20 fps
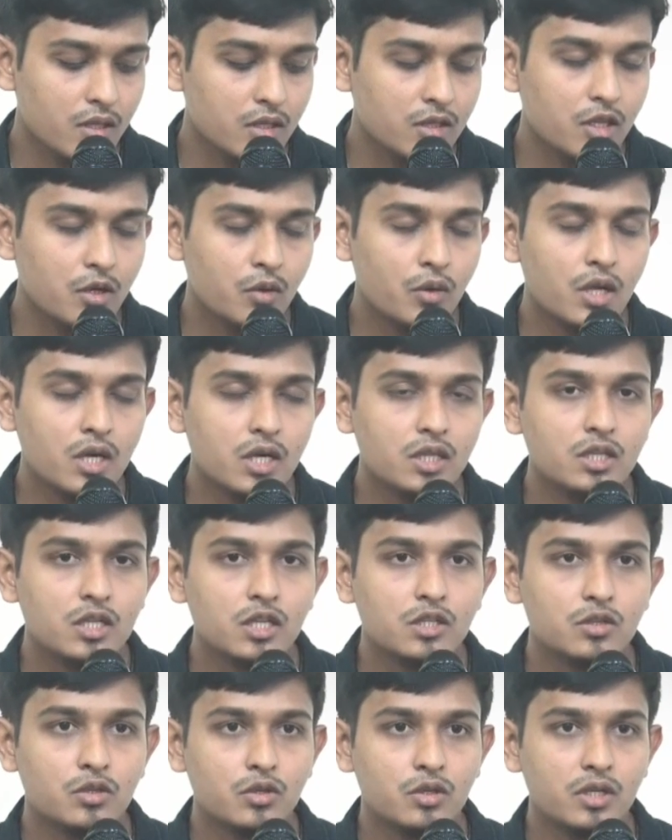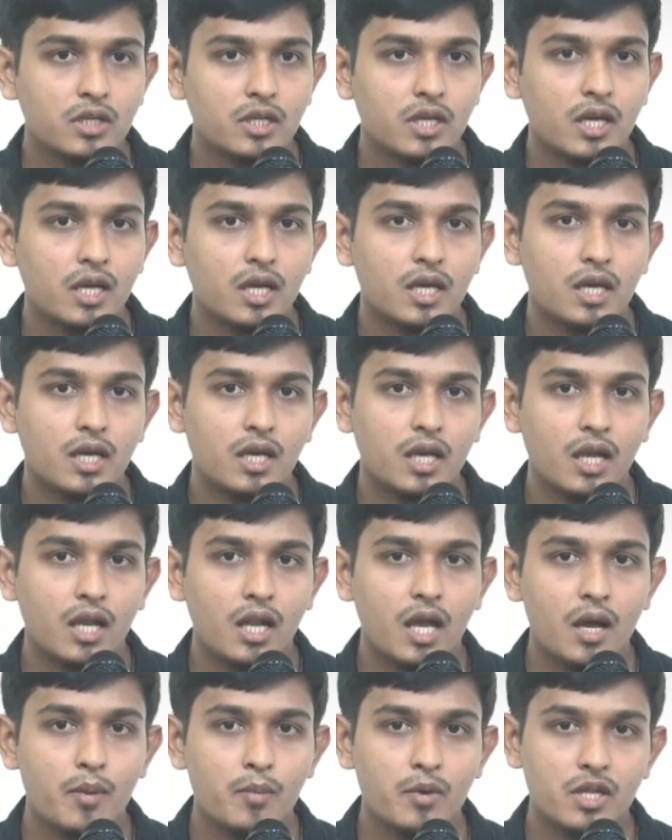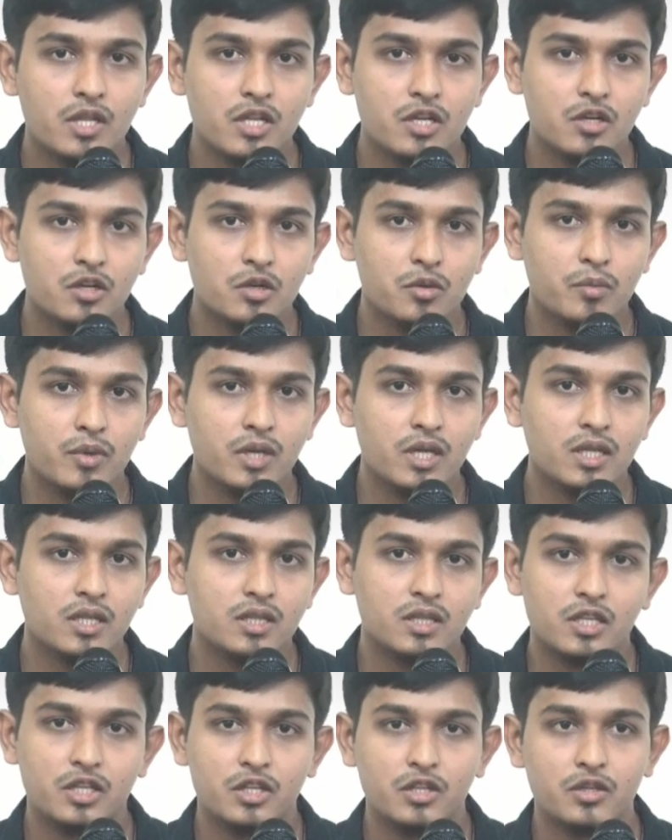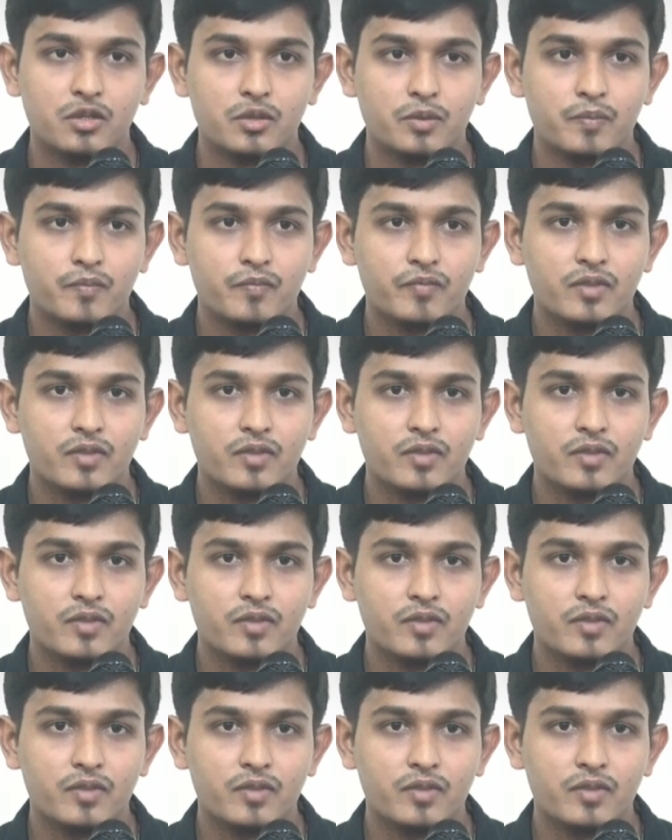இந்த உலகத்தில் தோன்றிய எல்லா மனிதர்களுக்குமே தெரியும்